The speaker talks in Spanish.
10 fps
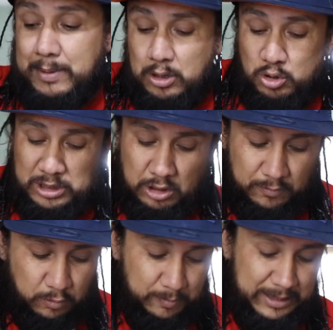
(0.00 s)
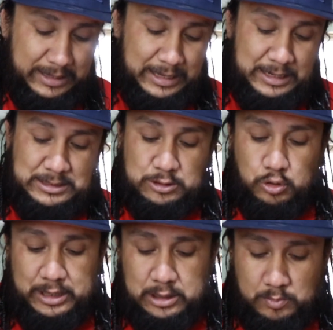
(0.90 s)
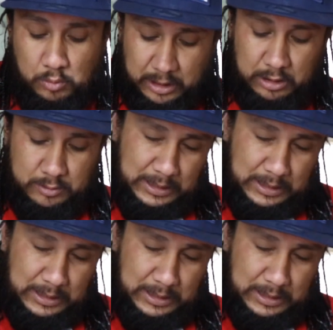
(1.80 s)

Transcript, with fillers: Pero no tengo forma de darles a escoger modelos,